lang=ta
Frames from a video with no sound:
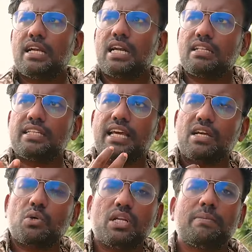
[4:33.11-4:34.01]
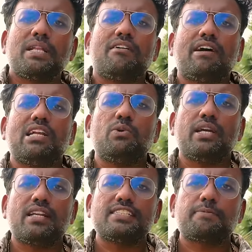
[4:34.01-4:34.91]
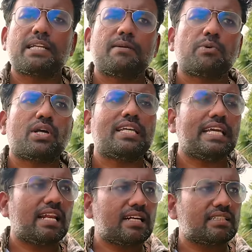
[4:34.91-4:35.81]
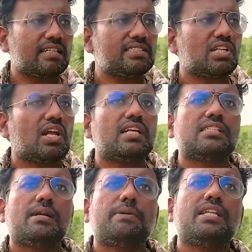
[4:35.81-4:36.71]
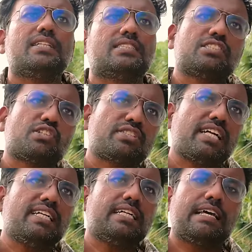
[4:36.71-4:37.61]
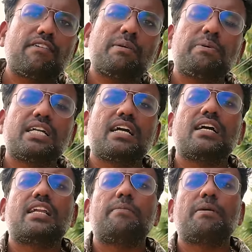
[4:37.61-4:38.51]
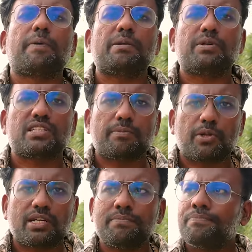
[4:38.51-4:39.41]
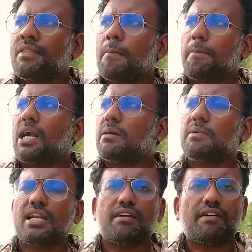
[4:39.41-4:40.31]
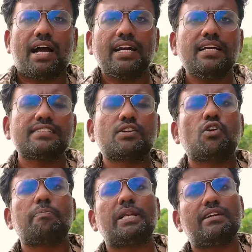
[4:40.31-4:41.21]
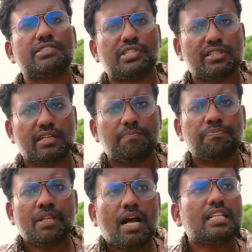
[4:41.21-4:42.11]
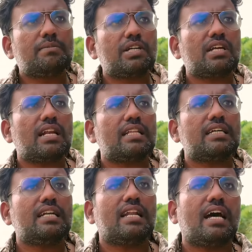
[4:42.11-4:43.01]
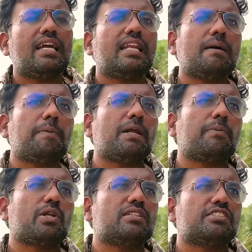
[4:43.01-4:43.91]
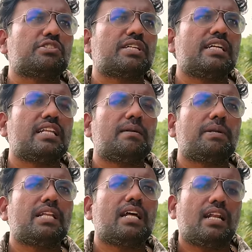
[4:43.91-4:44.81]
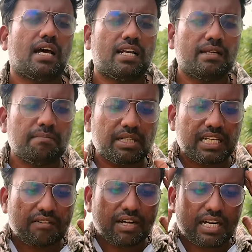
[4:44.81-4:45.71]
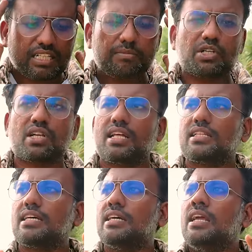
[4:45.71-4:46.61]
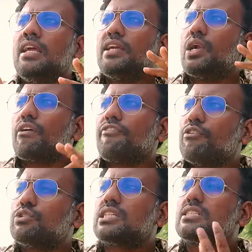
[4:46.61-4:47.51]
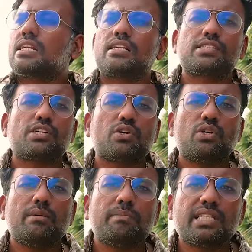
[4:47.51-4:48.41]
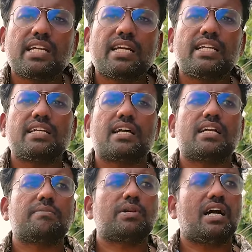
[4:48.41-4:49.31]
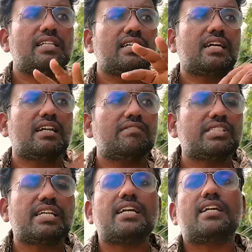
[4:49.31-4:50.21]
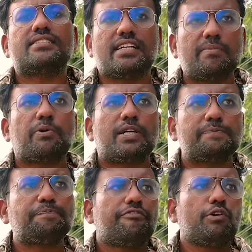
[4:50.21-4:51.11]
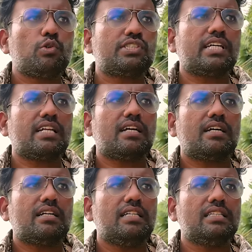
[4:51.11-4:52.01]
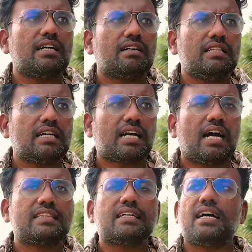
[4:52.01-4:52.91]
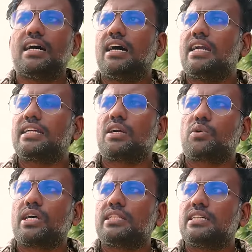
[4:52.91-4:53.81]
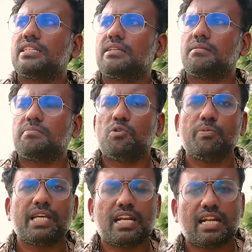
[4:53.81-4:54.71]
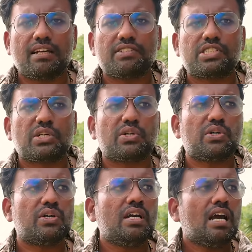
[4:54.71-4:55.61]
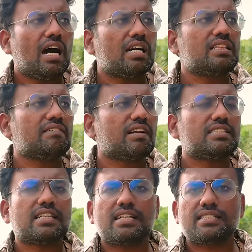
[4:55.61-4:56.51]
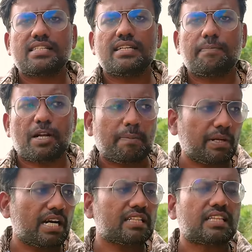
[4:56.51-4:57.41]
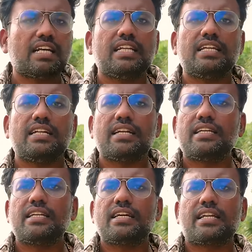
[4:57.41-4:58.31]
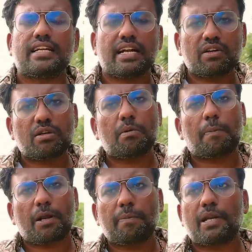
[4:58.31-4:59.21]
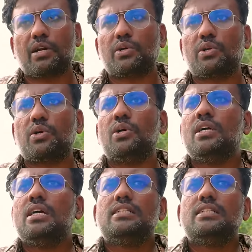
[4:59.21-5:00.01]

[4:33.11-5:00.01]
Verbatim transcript: ரெண்டாவது எனக்குள்ளே எப்படி நான் வேல்யூ இன்க்ரீஸ் பண்ணிக்க போகிறேன் எனக்கு தெரிஞ்ச நாலேஜில் எப்படி நான் சொசைட்டி டெவலப்மெண்ட்டுக்காக நான் எப்படி பயன்படுத்த போகிறேன் பணம் இல்லை ஐடியாஸ் கூட பெரிய விஷயந்தான் அது மட்டும் இல்லாத நான் என்ன பண்ண போகிறேன் இந்த சொசைட்டியில் அப்படின்னா நான் நிம்மதியாக வாழ்கிறது மட்டும் இல்லாத என்னோடய ஃப்யூச்சர் ஜென்ரேஷனுக்கும் நிம்மதி நான் என்னென்னு காட்ட போகிறேன் அதுக்கான விஷயங்களை நான் செய்ய போகிறேன் ஃப்யூச்சர் இந்த இந்த காற்று அழிக்கக்கூடாது இந்த பூமியை நல்லா வச்சுக்கணும் அடுத்த வர ஜென்ரேஷனுக்கு ப்ராப்பரான தண்ணி இருக்கிற இடம் நம்ம ப்ராப்பராக கொடுக்கணும்